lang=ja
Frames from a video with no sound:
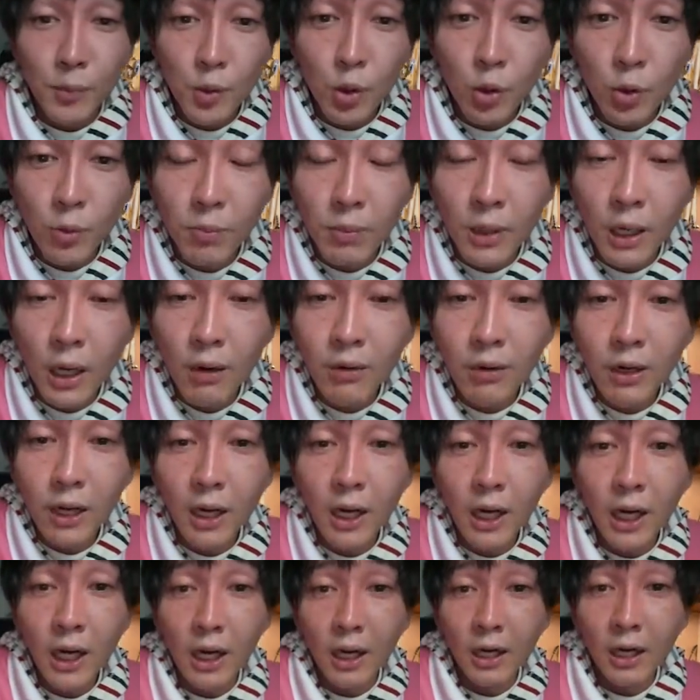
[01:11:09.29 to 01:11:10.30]
こんばん
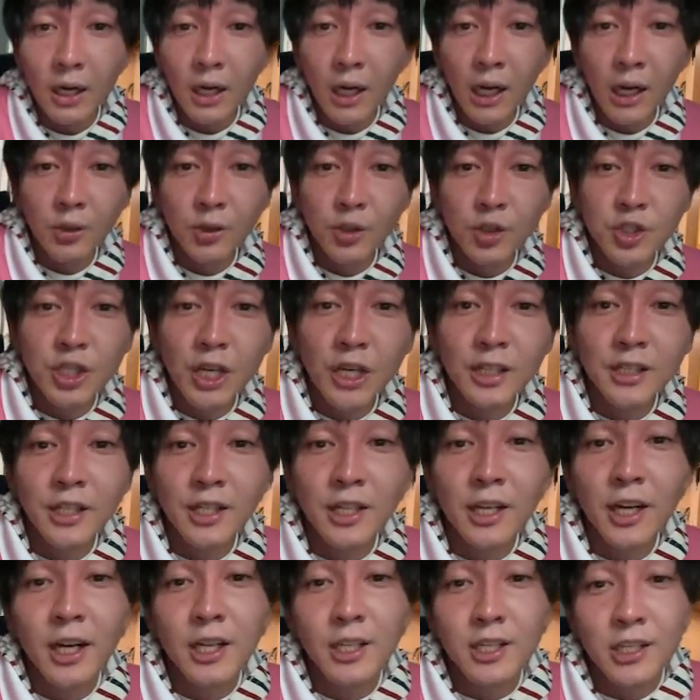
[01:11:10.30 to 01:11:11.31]
は。あのちゃん
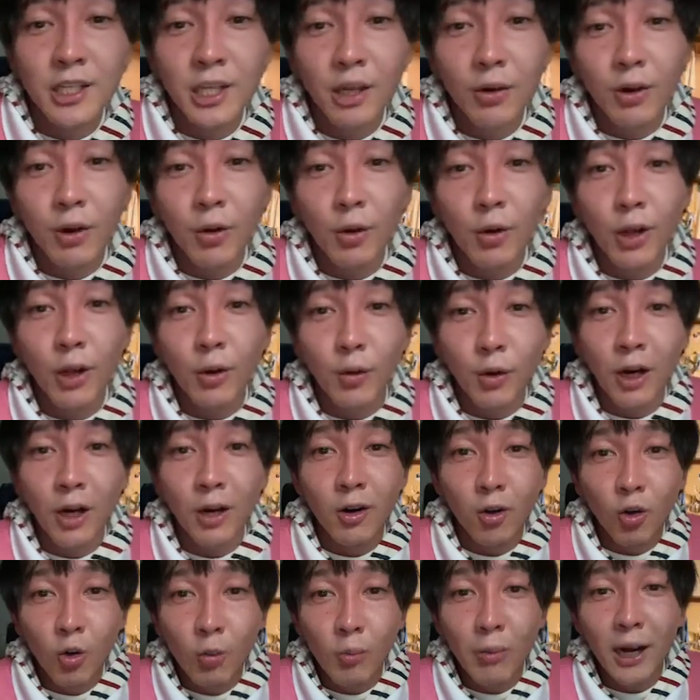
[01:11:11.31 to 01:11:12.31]
に関しては俺は
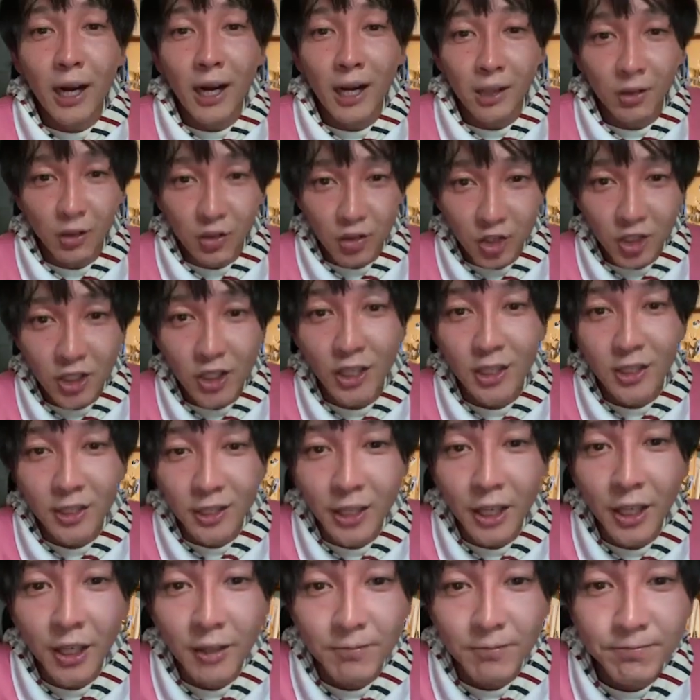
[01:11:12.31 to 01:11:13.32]
お前らと違っ
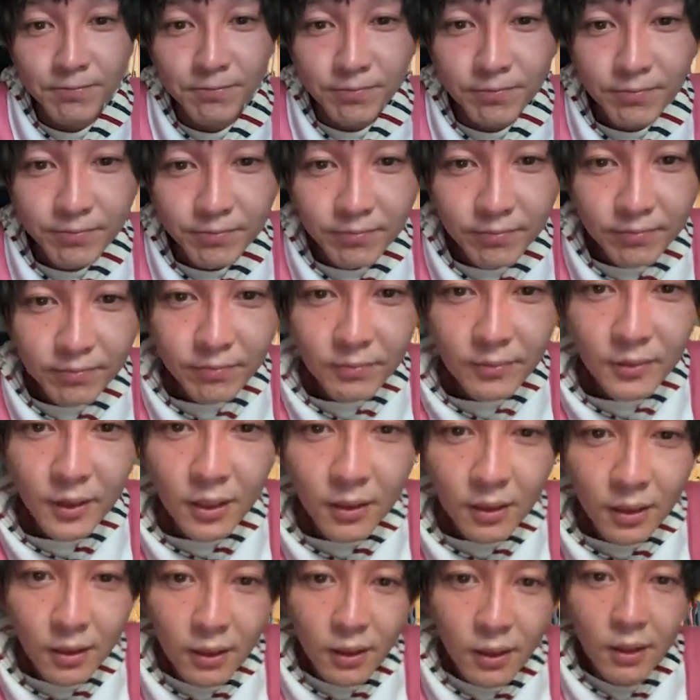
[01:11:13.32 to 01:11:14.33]
て。
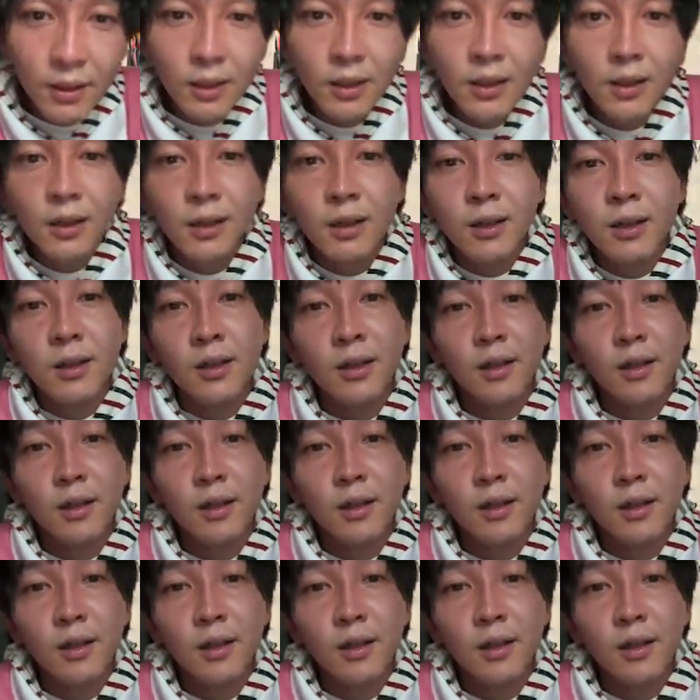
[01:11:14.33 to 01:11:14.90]
うん。